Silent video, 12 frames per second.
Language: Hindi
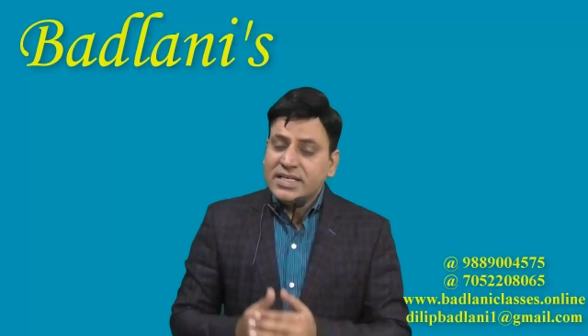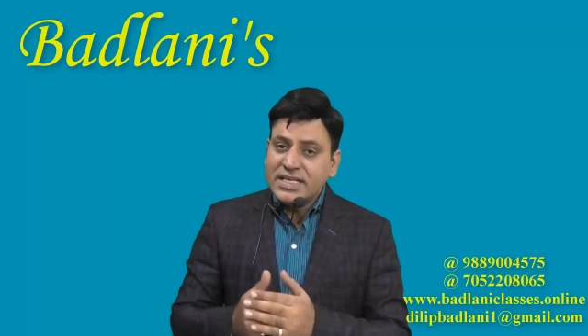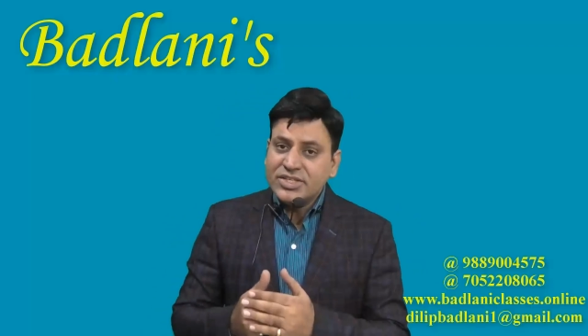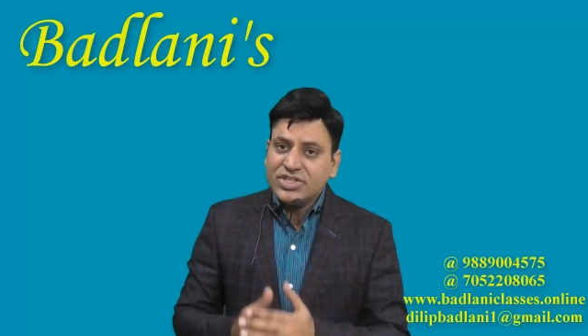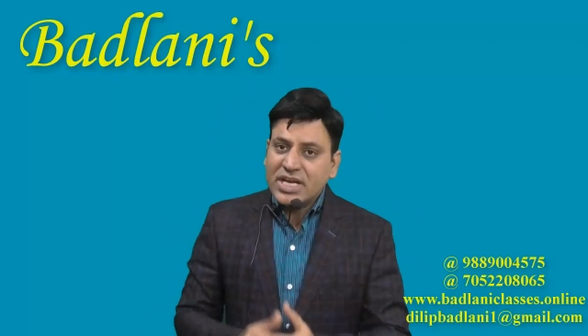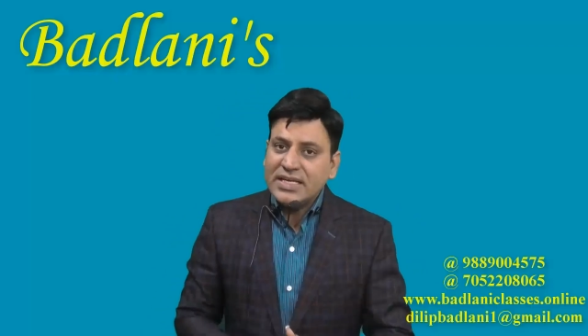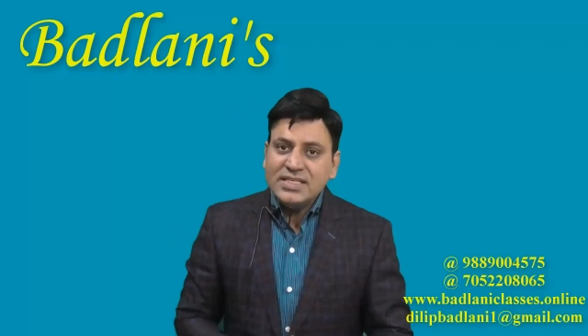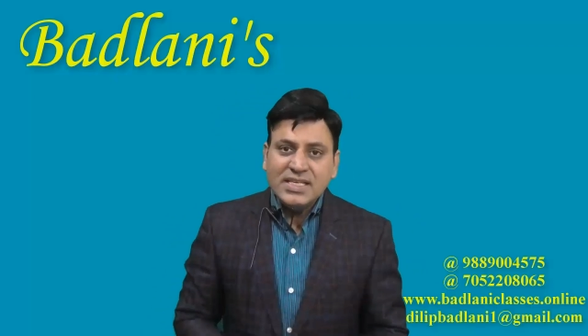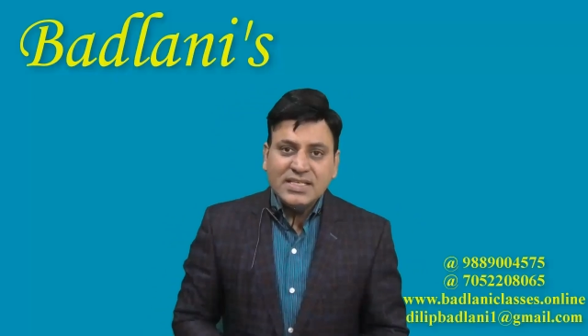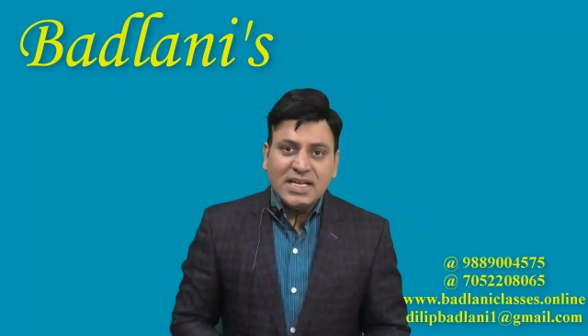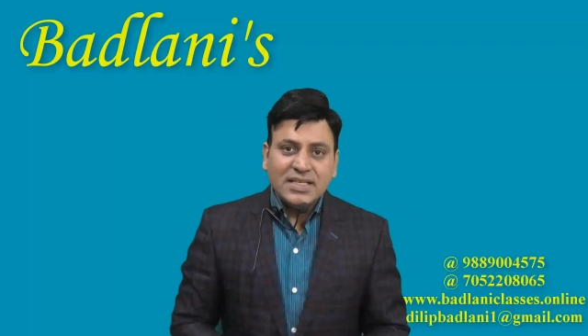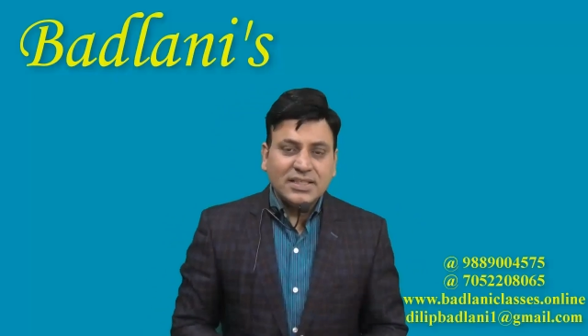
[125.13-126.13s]
ये
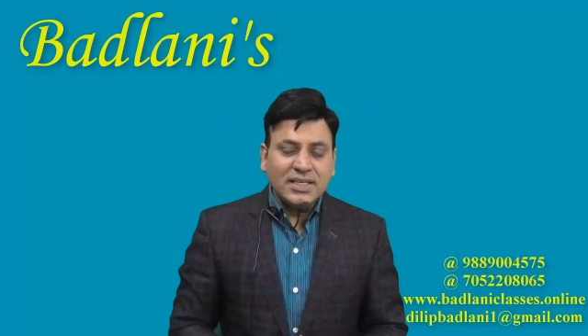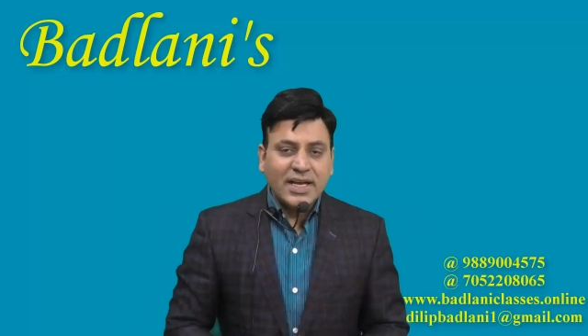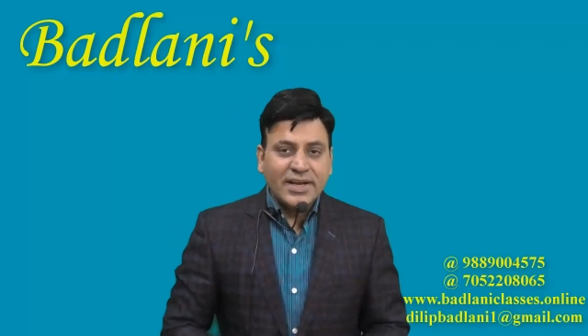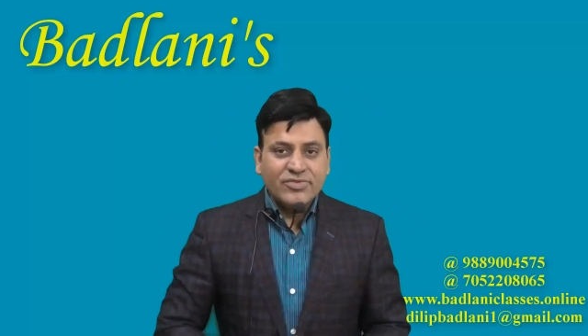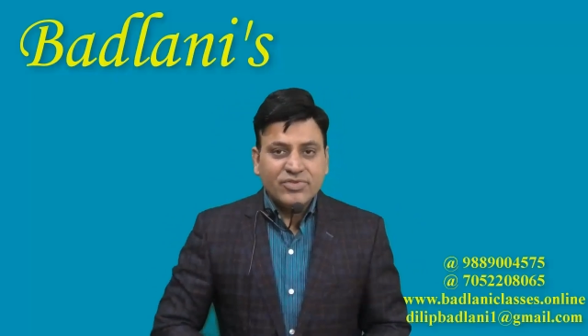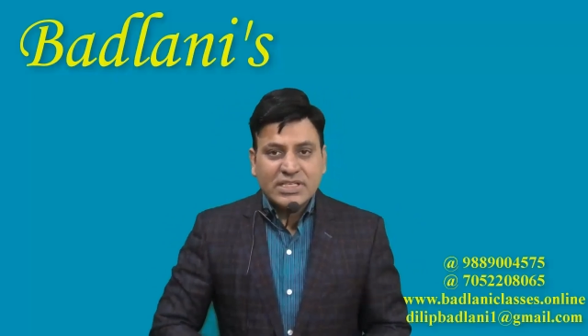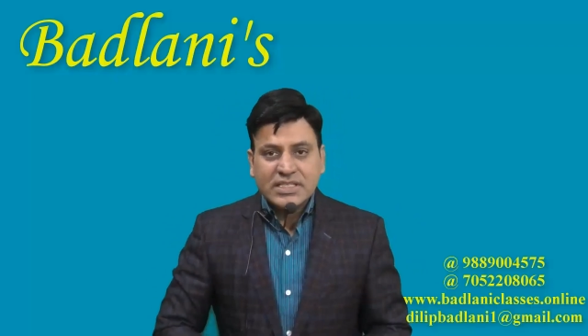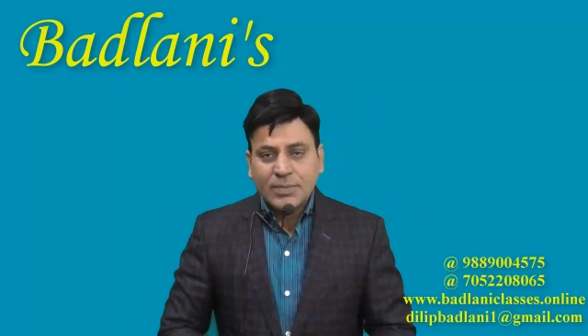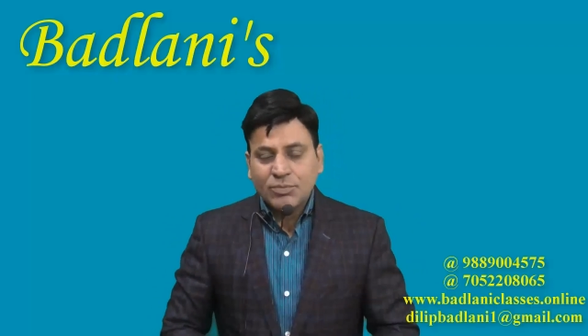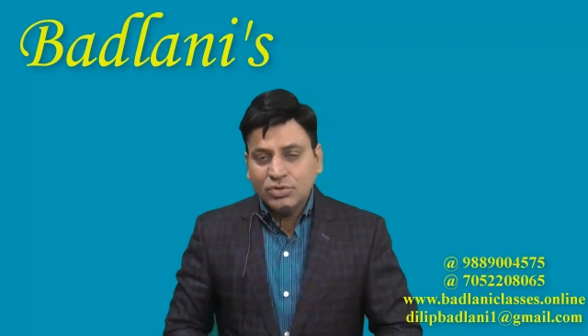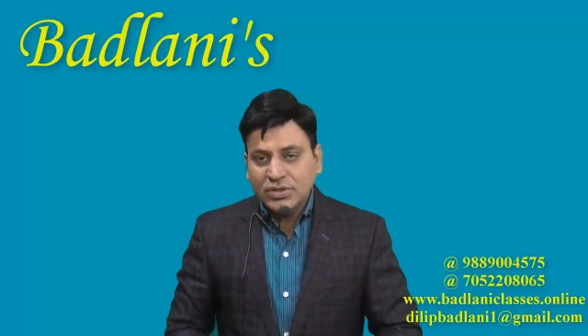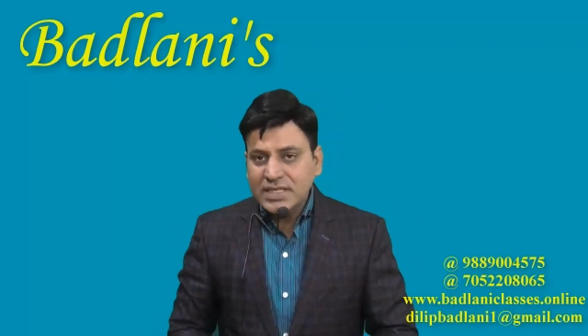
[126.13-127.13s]
40,000 तक का इंटरेस्ट
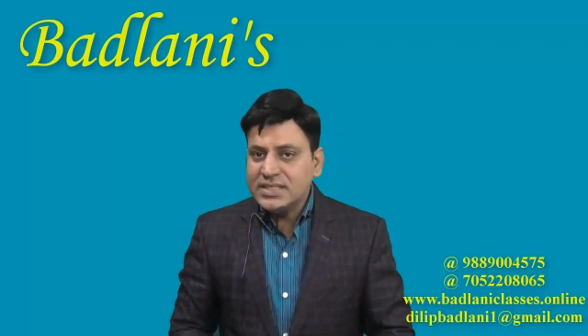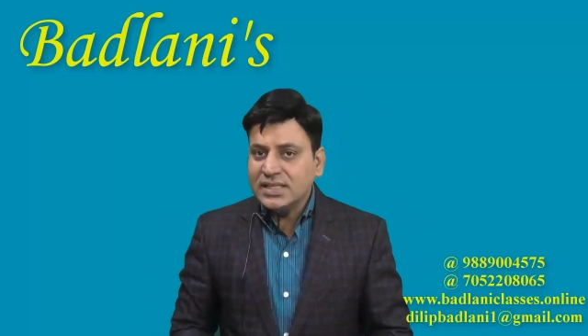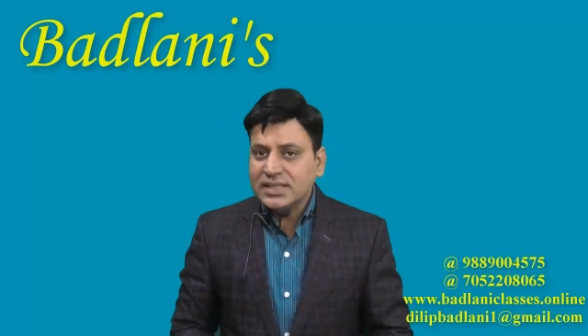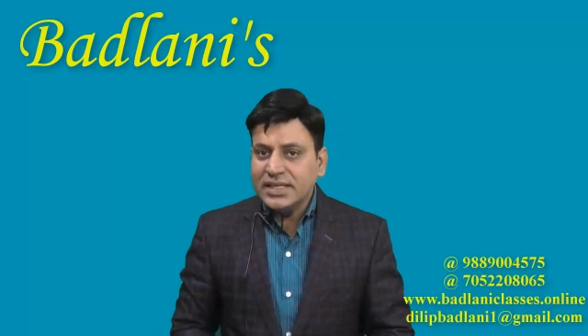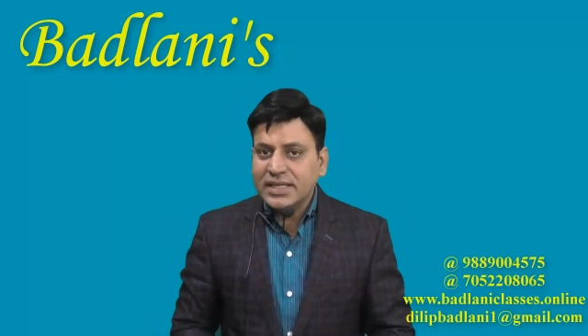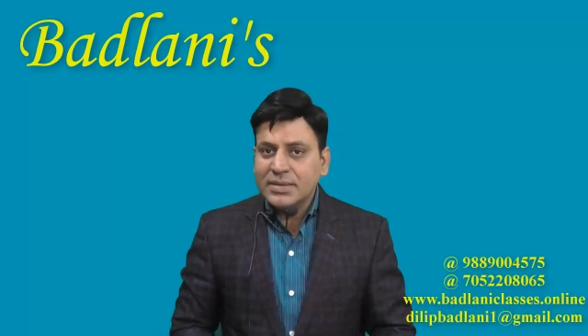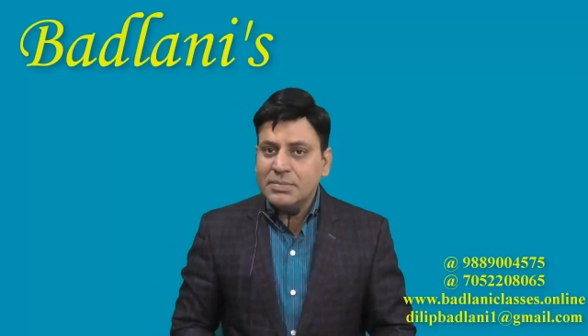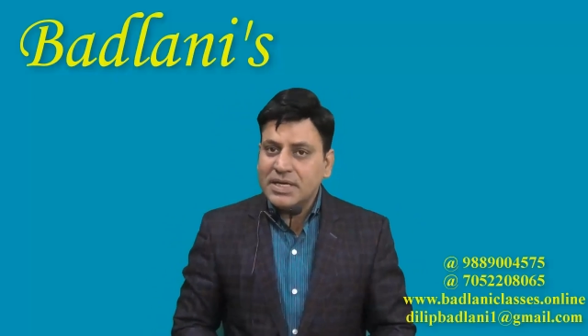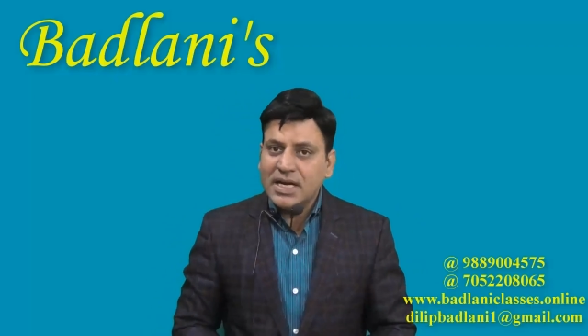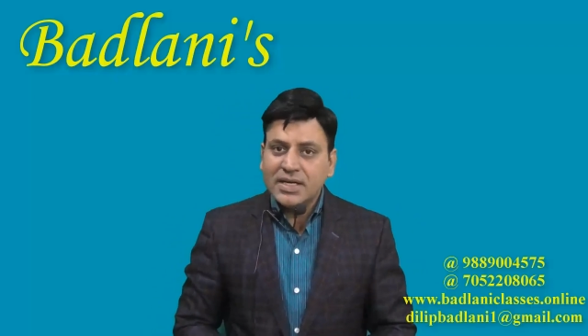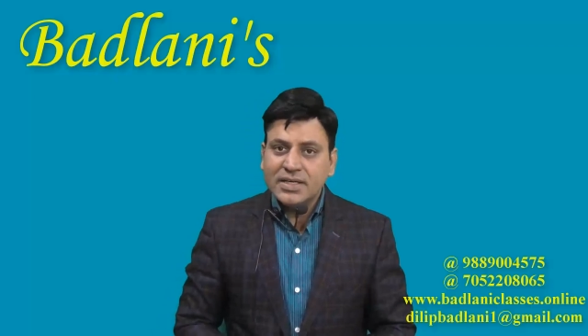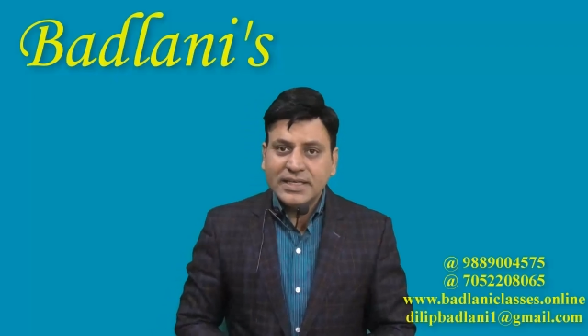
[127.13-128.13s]
आपको दे सकते हैं बिना